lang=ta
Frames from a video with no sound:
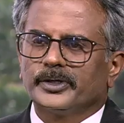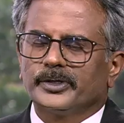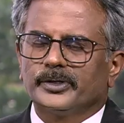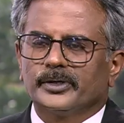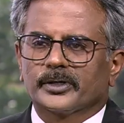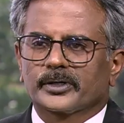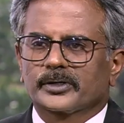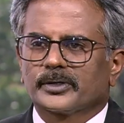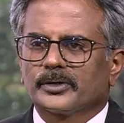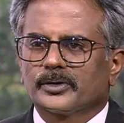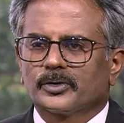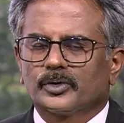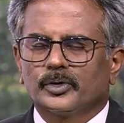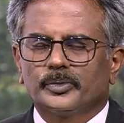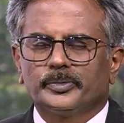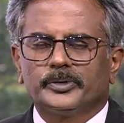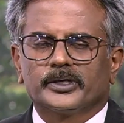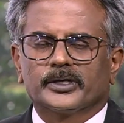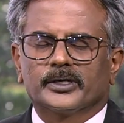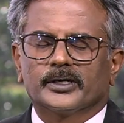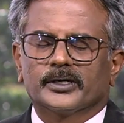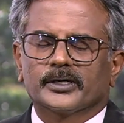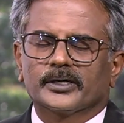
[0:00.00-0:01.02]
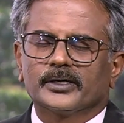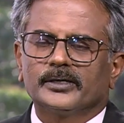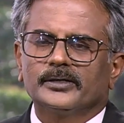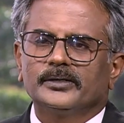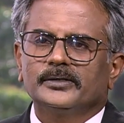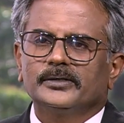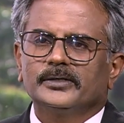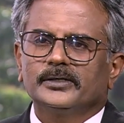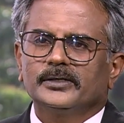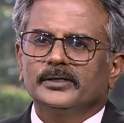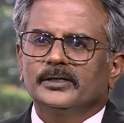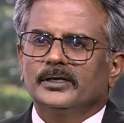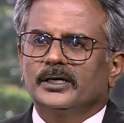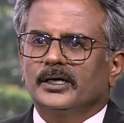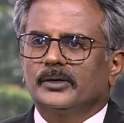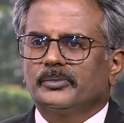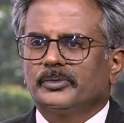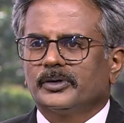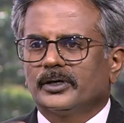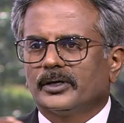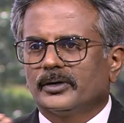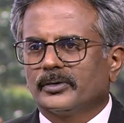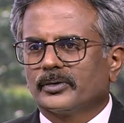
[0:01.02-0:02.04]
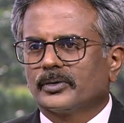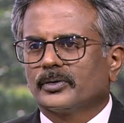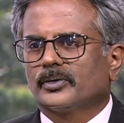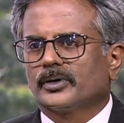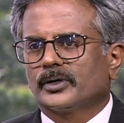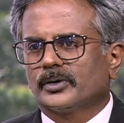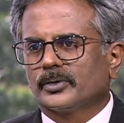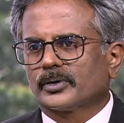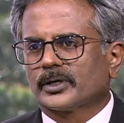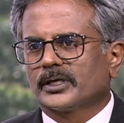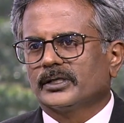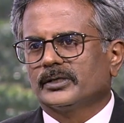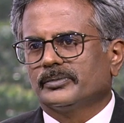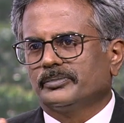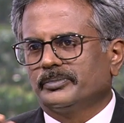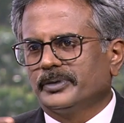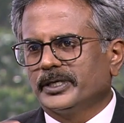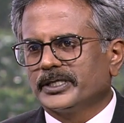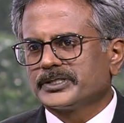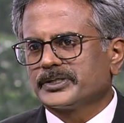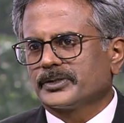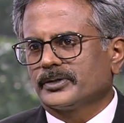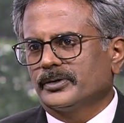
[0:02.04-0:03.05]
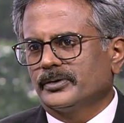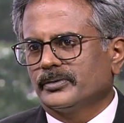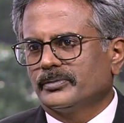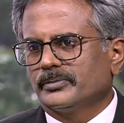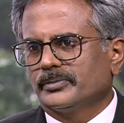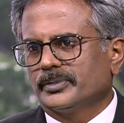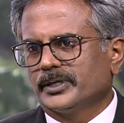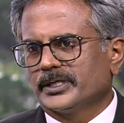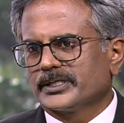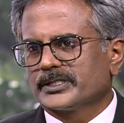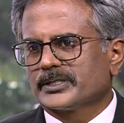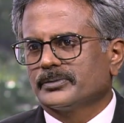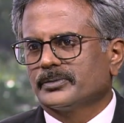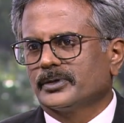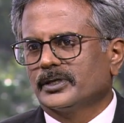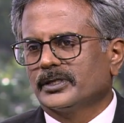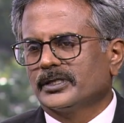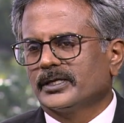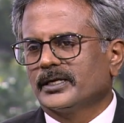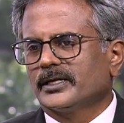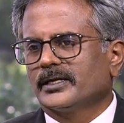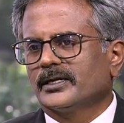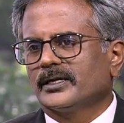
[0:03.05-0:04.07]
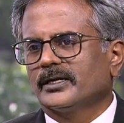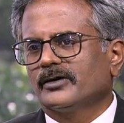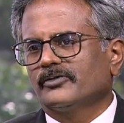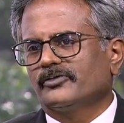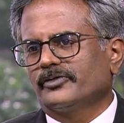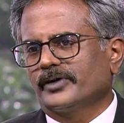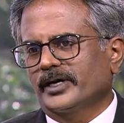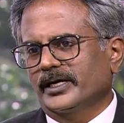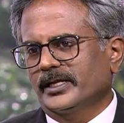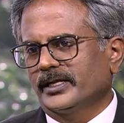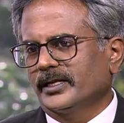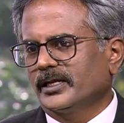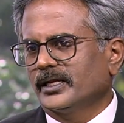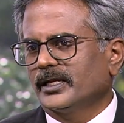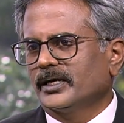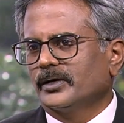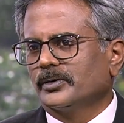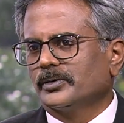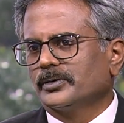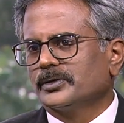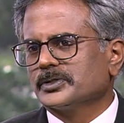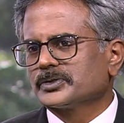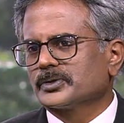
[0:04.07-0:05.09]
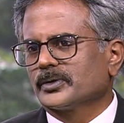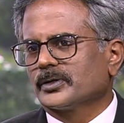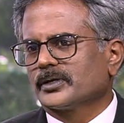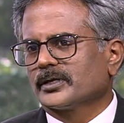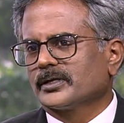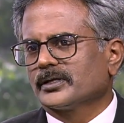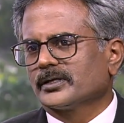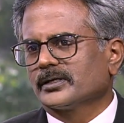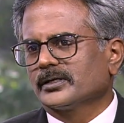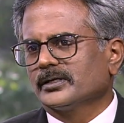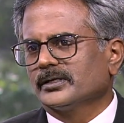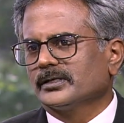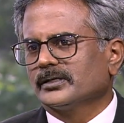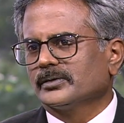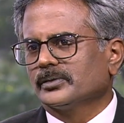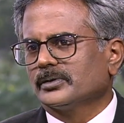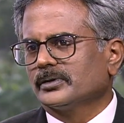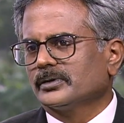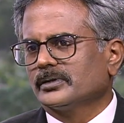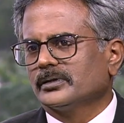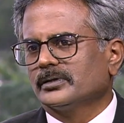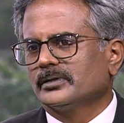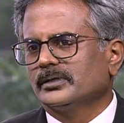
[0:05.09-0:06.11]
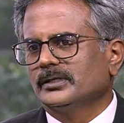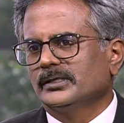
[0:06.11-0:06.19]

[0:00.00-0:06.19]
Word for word: டாக்டர்னு கூப்பிட்ருக்காங்க அப்போ அவங்க கூட உட்காந்து பேசுகிறோம் பேசும்போது என்னென்னா ஃபைனலாக ஒன்று சொல்கிறதுக்கு ஒரு